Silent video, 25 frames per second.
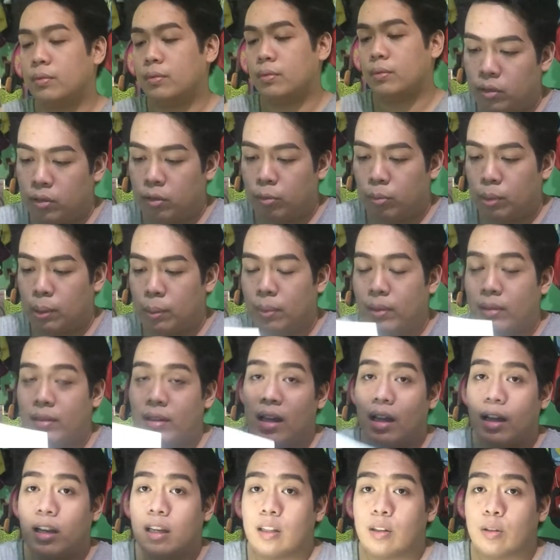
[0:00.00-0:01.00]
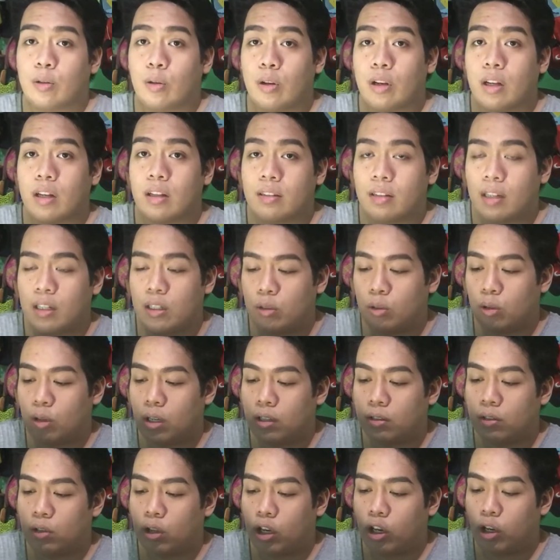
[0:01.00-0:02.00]
So, babasahin ko lang sa inyo
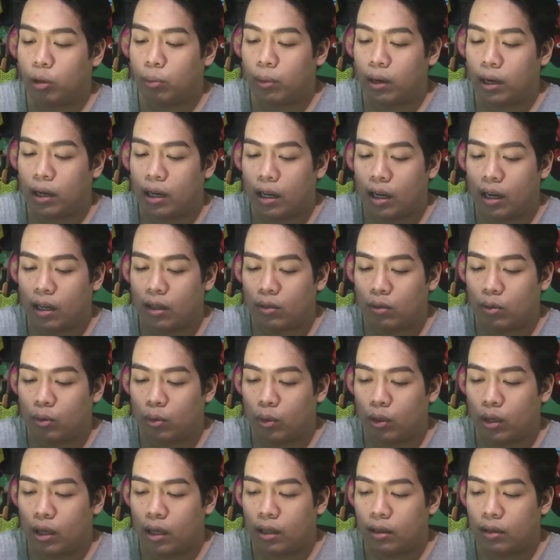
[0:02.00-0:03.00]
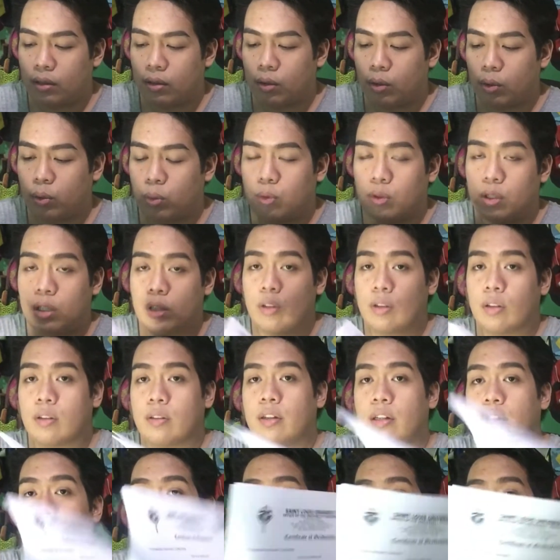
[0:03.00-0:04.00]
guys kung ano yung mga nakasulat. So, dito sa
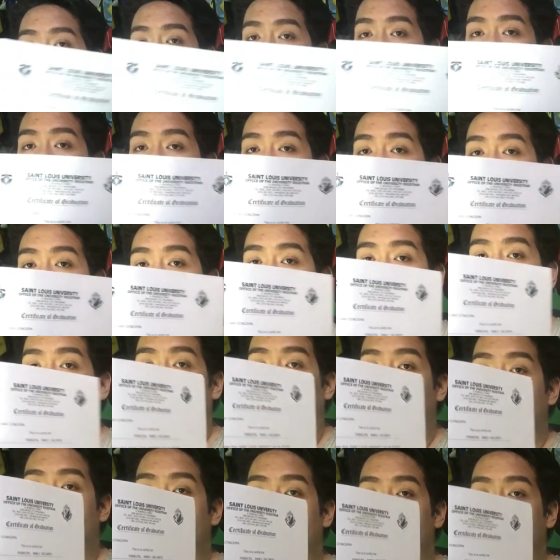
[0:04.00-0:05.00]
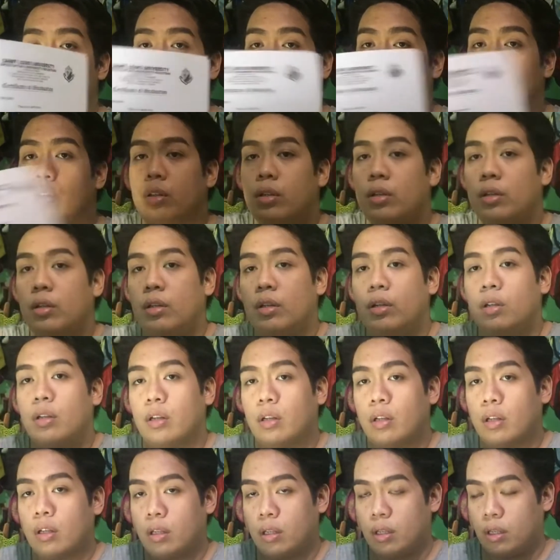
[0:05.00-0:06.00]
Certificate of Graduation.
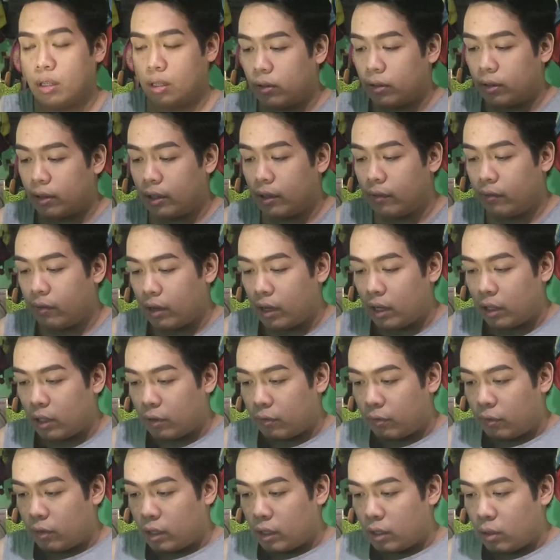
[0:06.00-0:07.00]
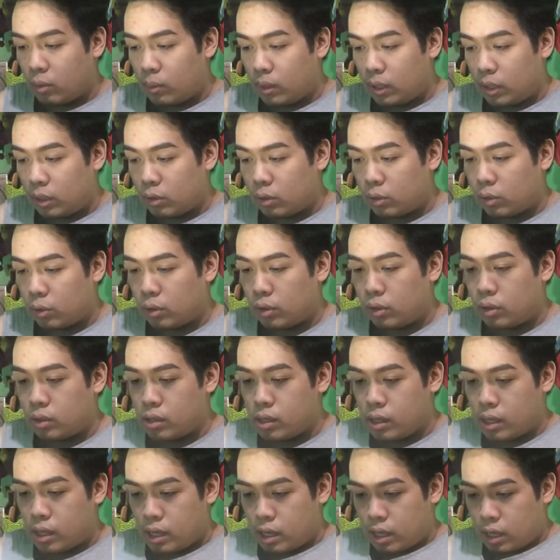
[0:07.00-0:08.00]
Certificate of
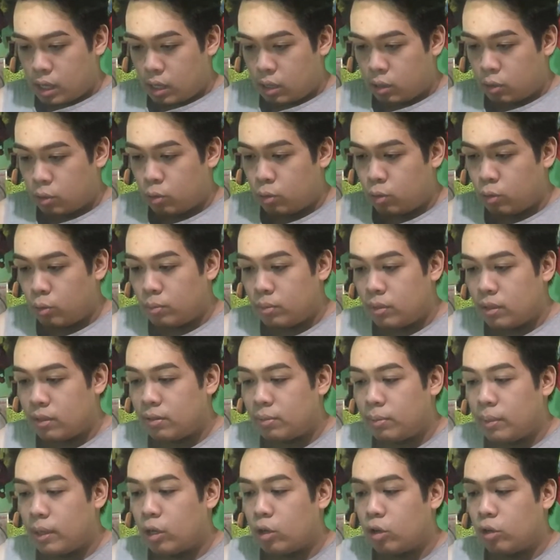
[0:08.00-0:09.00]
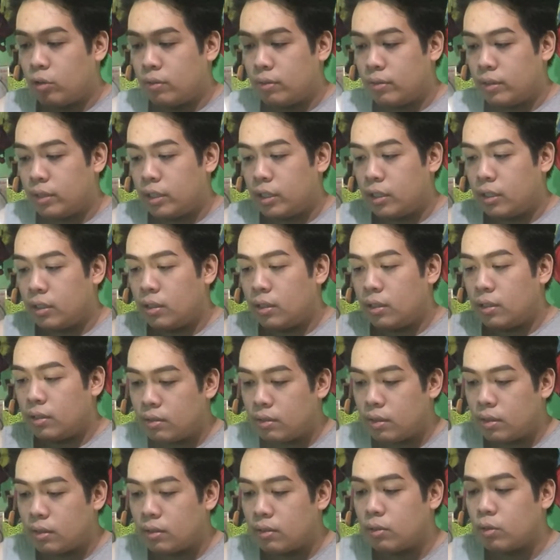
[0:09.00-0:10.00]
Graduation. To whom this may concern,
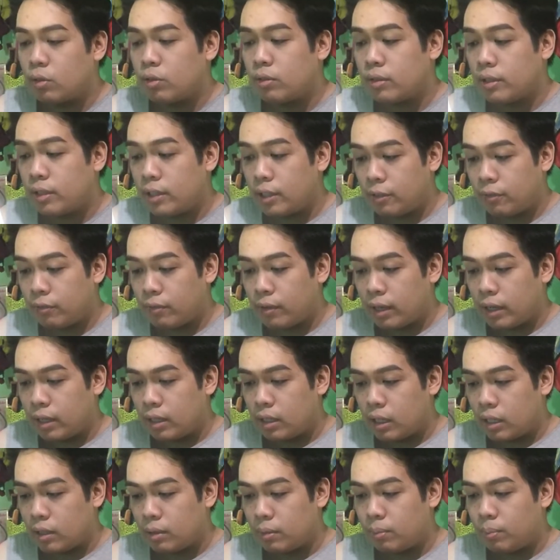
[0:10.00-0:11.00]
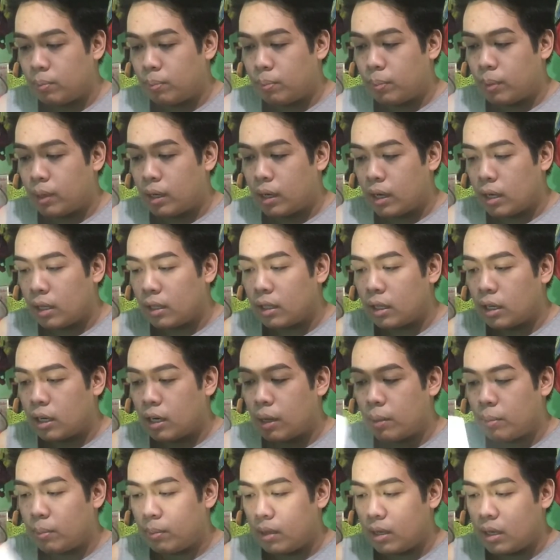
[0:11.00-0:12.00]
this is to certify that Peralta
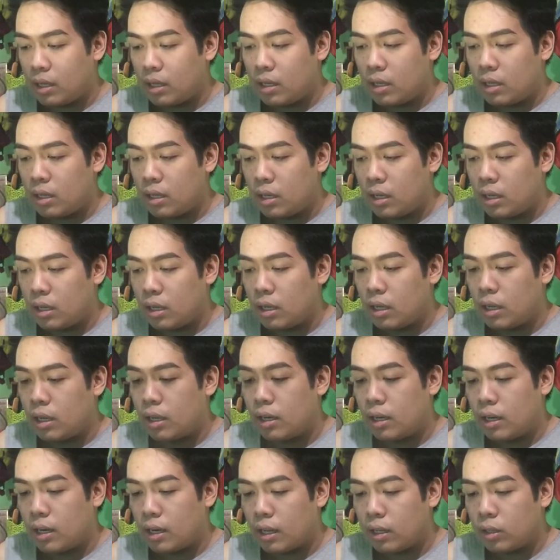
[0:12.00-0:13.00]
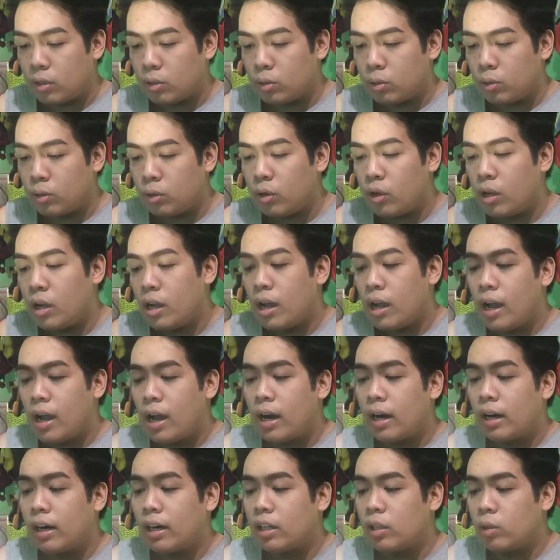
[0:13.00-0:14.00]
Ramli Galinato
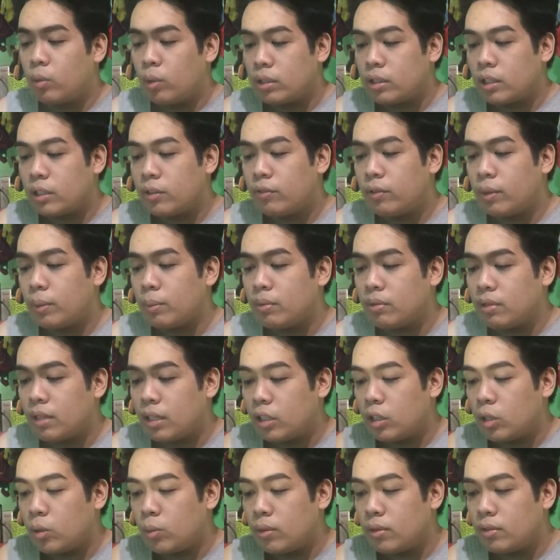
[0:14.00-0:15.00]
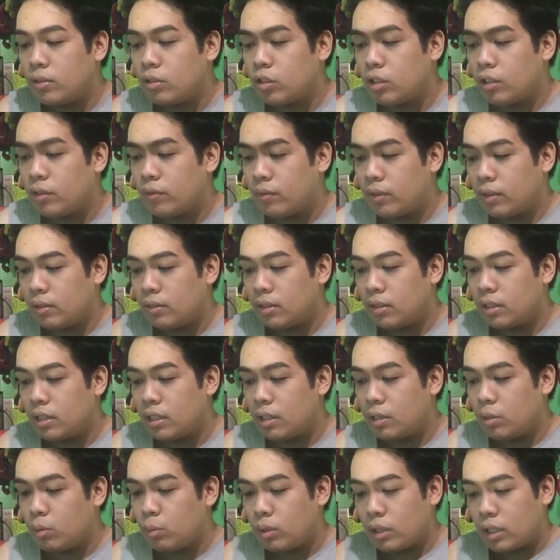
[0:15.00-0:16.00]
graduated from St. Louis
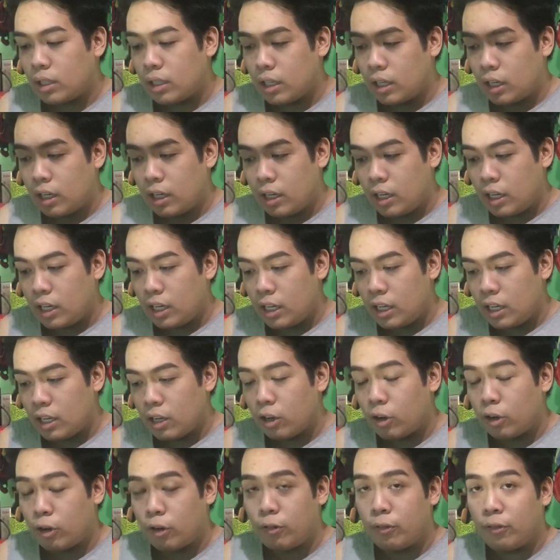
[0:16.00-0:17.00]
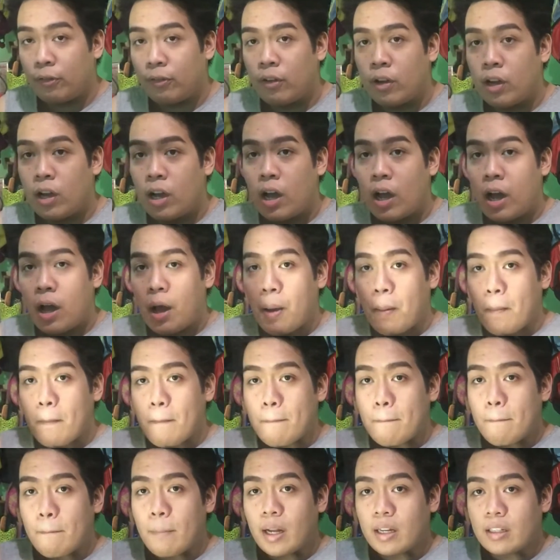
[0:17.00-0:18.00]
University with a degree of
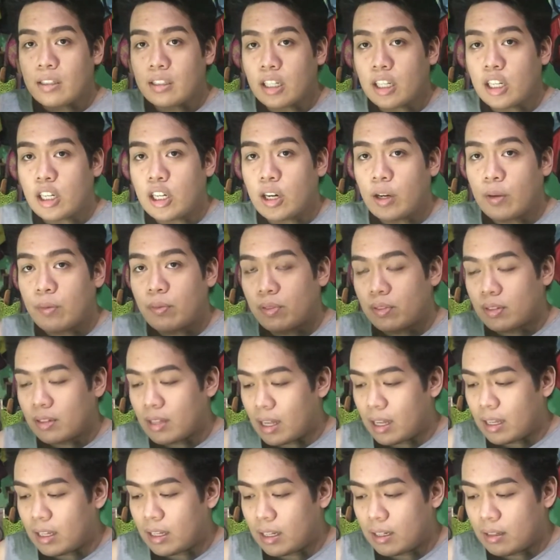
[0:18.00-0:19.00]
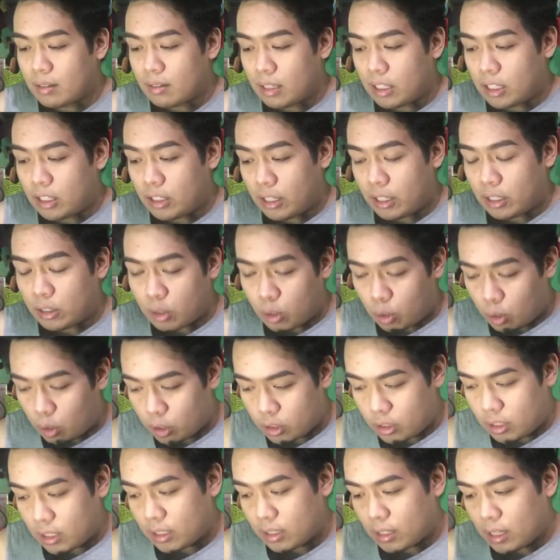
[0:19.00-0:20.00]
Bachelor of Science in
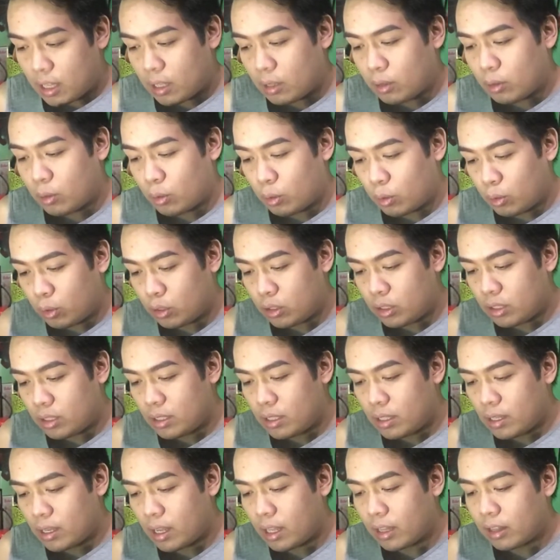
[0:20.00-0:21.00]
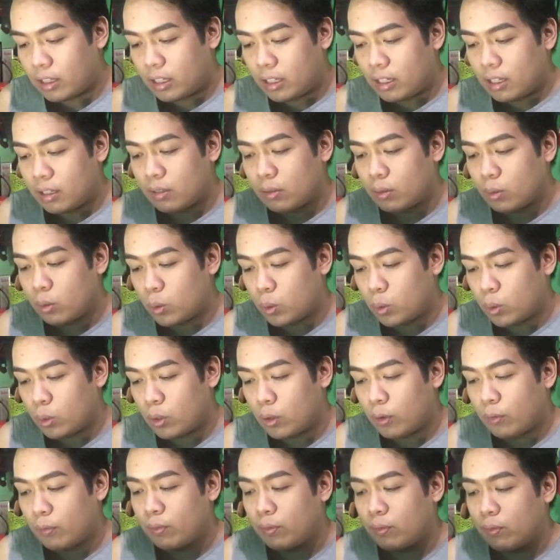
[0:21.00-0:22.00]
Radiologic Technology under the School
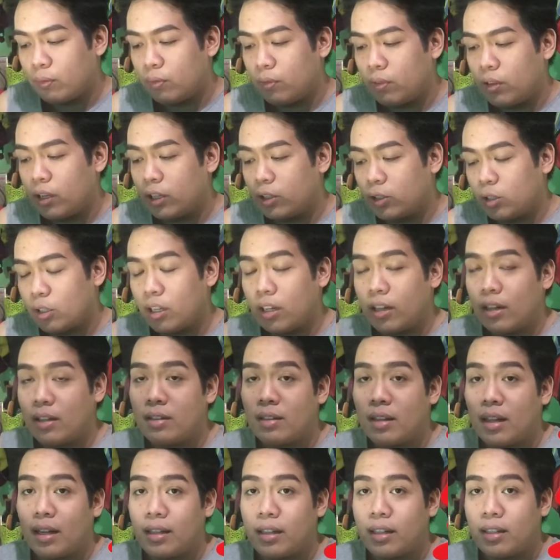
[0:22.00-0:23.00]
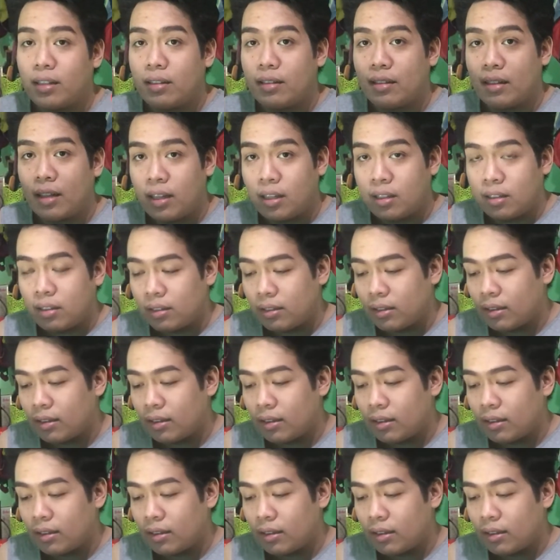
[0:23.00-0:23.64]
of Natural Sciences